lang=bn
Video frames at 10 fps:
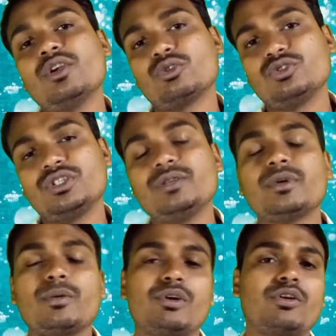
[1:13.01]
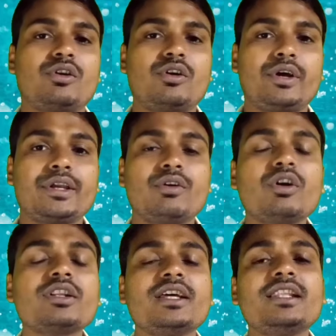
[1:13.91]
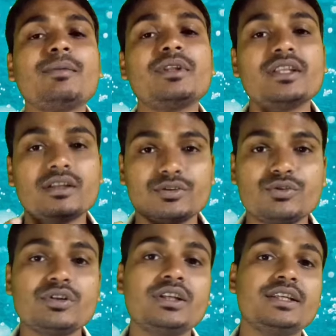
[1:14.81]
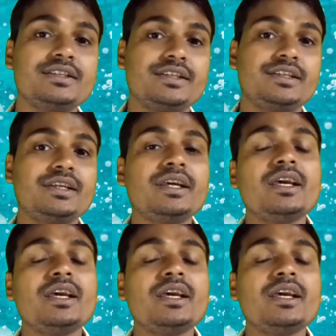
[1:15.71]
এই ওষুধটি ব্যবহার করা হয় অর্থাৎ আমাদের শরীরে যেই